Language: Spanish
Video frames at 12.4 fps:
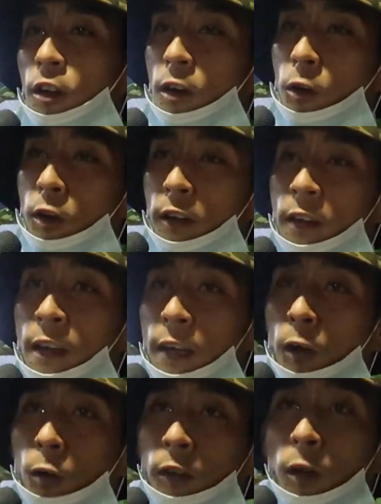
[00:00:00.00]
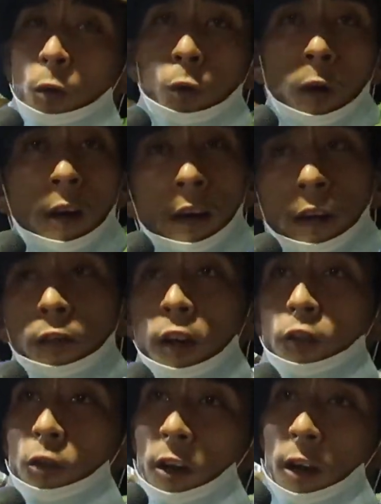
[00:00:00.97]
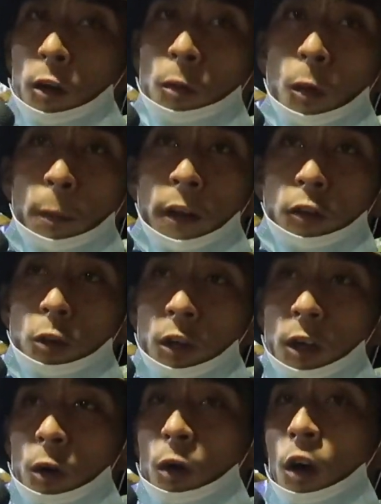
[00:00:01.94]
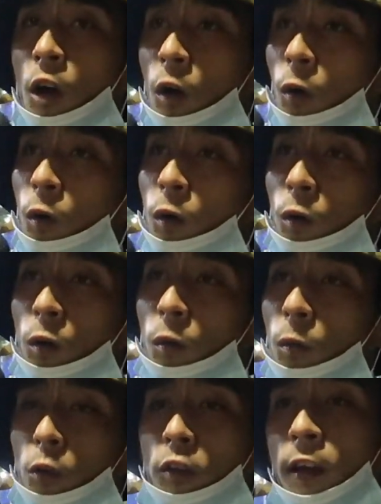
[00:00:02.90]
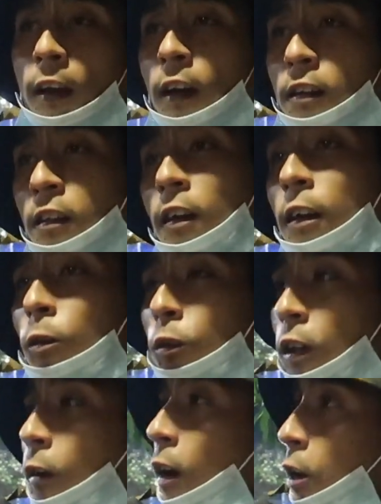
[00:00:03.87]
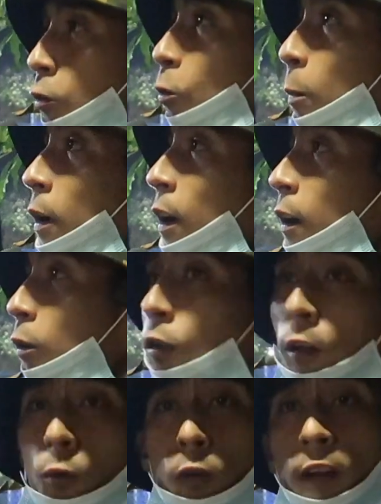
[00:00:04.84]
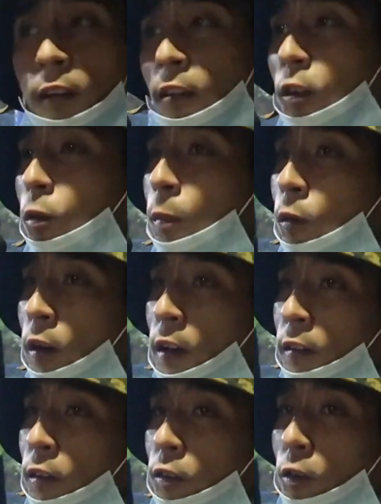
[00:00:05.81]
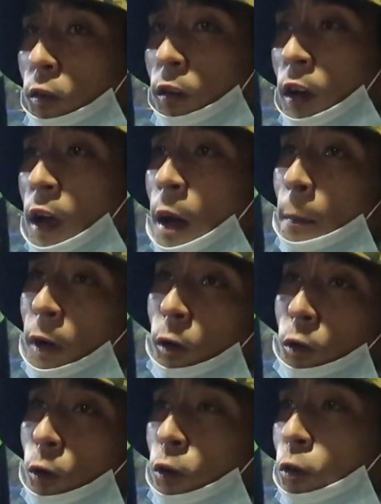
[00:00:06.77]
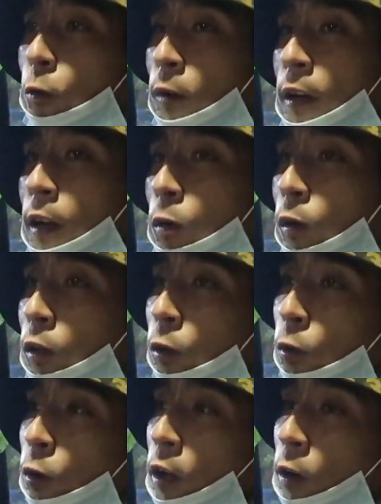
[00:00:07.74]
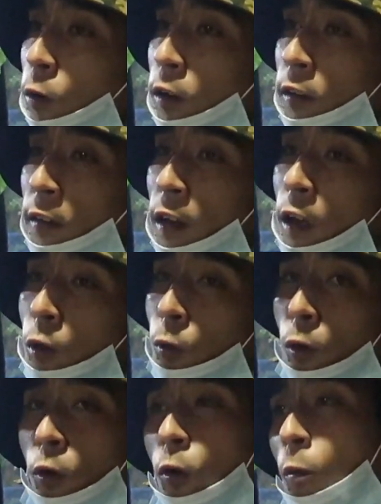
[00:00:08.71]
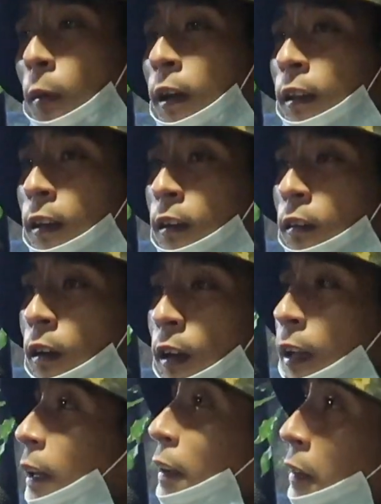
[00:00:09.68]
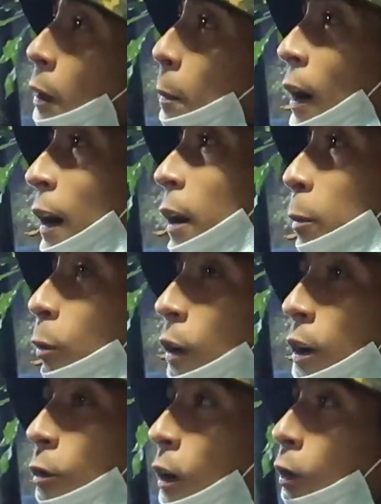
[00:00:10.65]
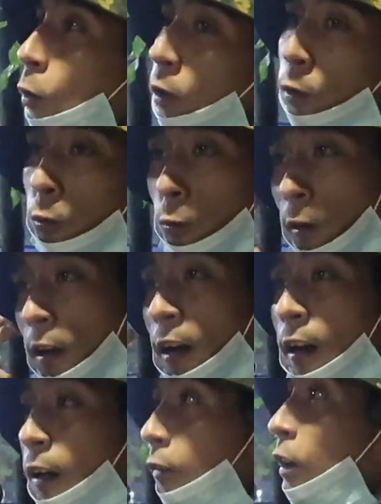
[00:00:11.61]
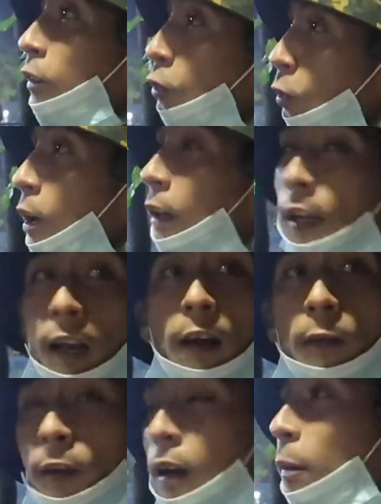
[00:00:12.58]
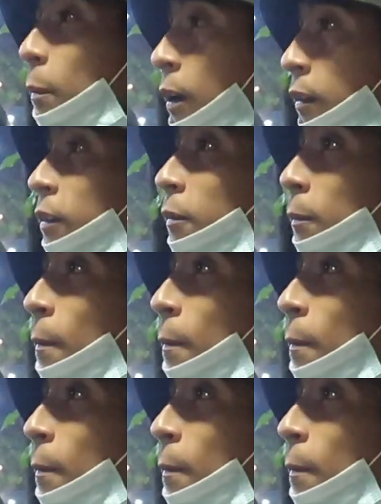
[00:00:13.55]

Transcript: errores y donde uno debe reflexionar como persona o, vos te quedas ahí o te vas a superar, donde tú tienes que tomar una decisión. Pero todo eso viene cuando los errores tú los cometes y tienes que pagar por ello, ahí donde tú vienes a reflexionar de la vida, parce.